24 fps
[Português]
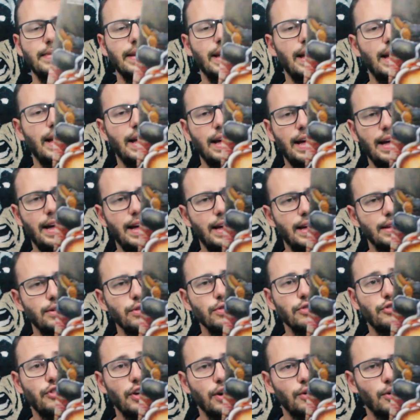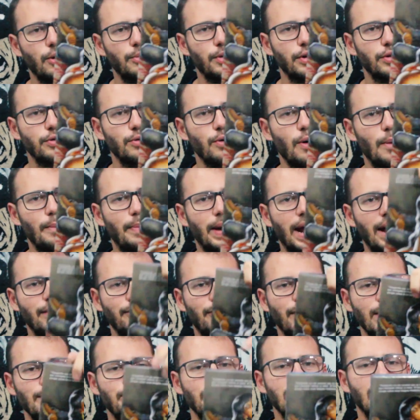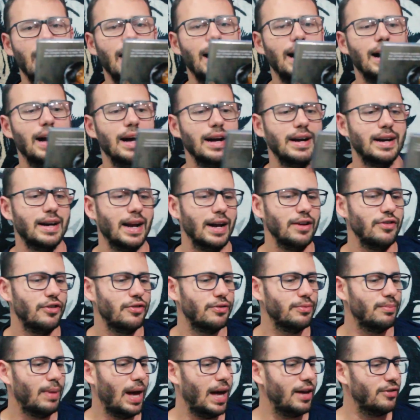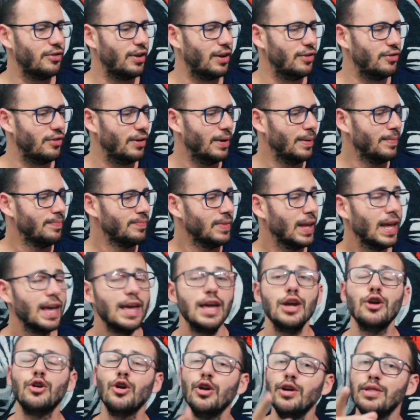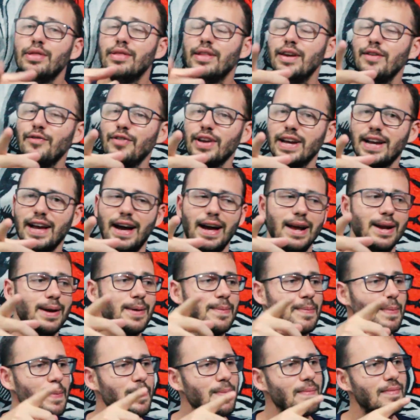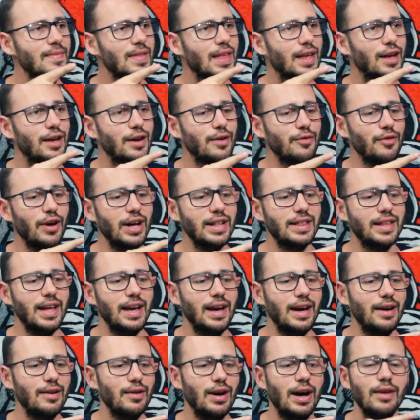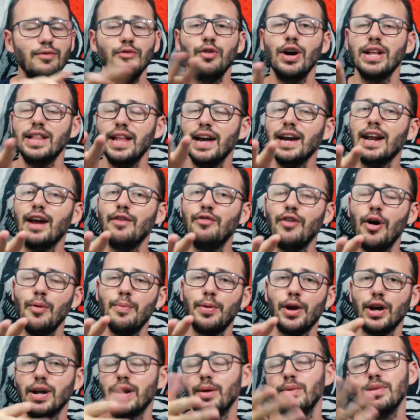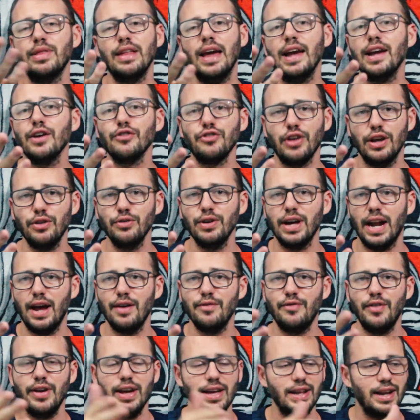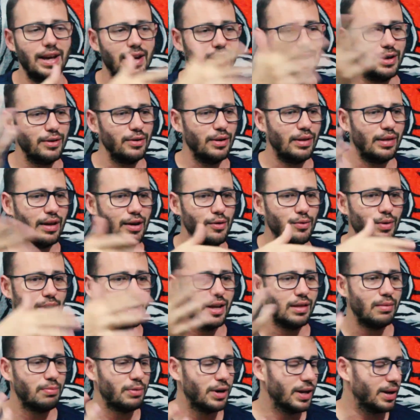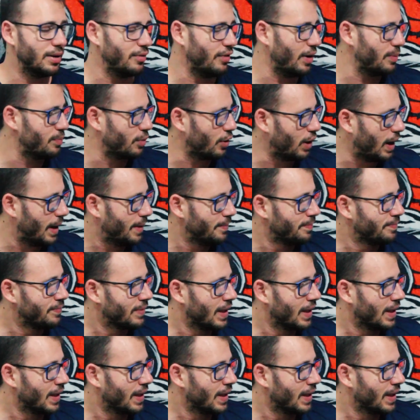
ah, não tinha como eu não comprar. Vampirella, Grandes Mestres. Inclusive, cara, eu vou até, vou até gravar um programa, se é que eu já não gravei, né? Que eu não sei quando esse programa vai pro ar.